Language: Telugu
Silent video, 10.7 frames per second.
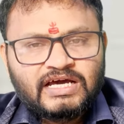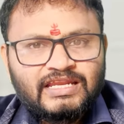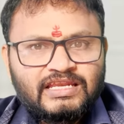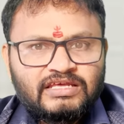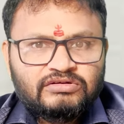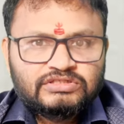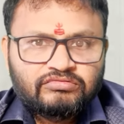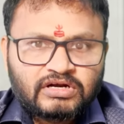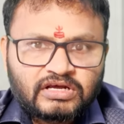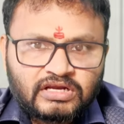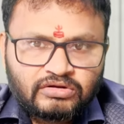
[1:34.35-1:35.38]
అన్ని
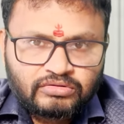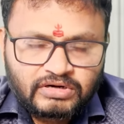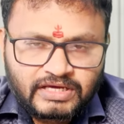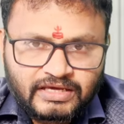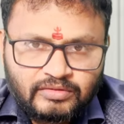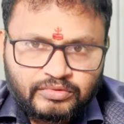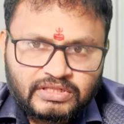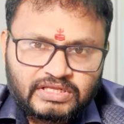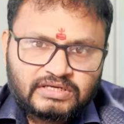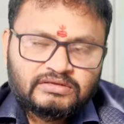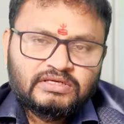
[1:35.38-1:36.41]
నియోజకవర్గాల్లో కూడా గెలిపొందారు